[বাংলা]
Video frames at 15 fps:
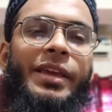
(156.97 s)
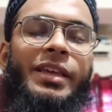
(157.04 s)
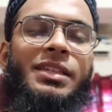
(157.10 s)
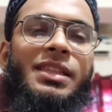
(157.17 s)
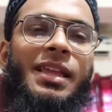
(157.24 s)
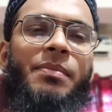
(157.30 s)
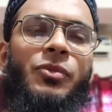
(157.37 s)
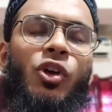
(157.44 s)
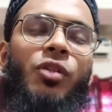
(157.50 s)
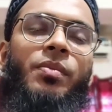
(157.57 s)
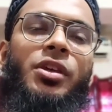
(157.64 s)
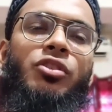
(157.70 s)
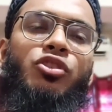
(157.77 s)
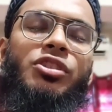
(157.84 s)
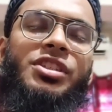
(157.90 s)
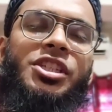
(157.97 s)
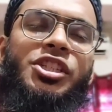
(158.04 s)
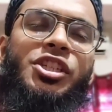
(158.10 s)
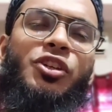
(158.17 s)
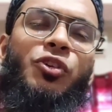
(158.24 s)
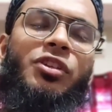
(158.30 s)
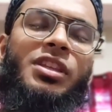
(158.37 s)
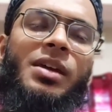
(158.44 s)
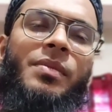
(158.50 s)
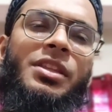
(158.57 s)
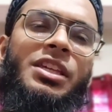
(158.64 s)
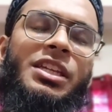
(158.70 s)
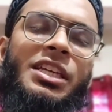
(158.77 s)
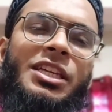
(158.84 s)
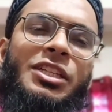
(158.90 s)
ইসলাম ধর্মের সৃষ্টিকর্তা
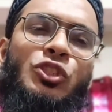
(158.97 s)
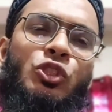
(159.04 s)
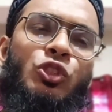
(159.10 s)
আমাদেরকে